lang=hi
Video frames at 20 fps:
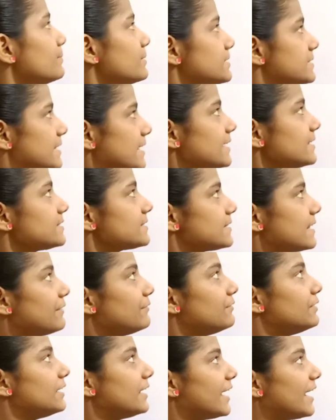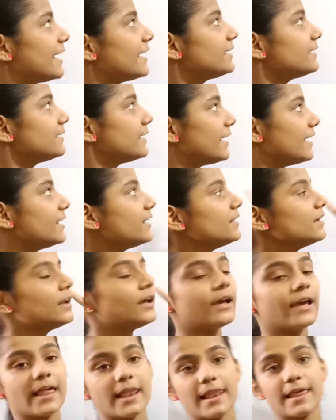नंबर सिक्स सेवन एट टेन
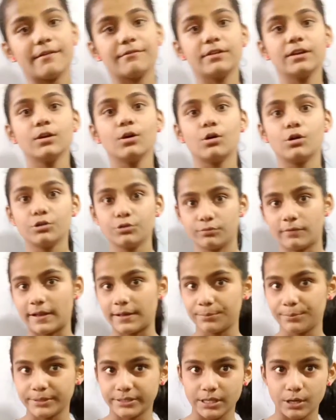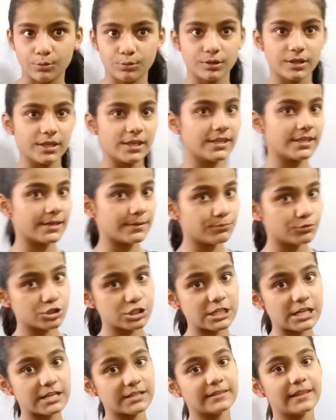इलेवन और ट्वेल्व बताऊंगी ये
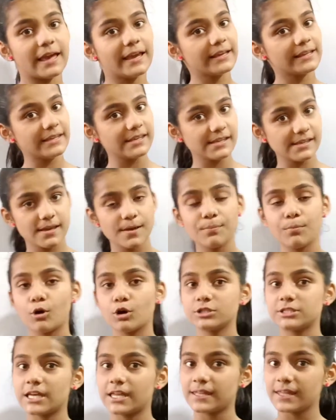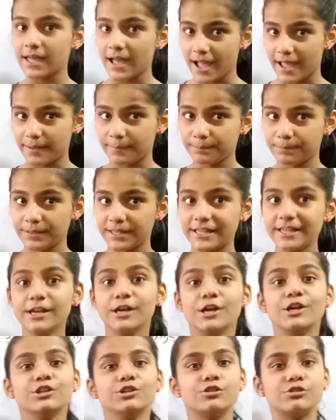मुझे लगता है कि ये बहुत ज़्यादा आई है
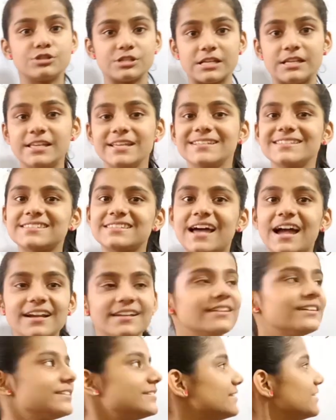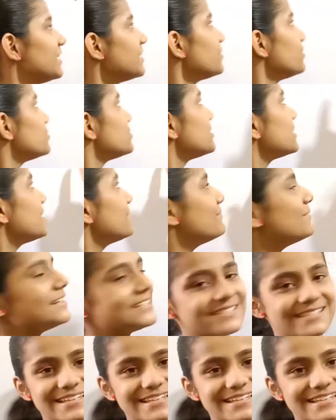तो चलिए स्टार्ट करते हैं क्वेश्चन नंबर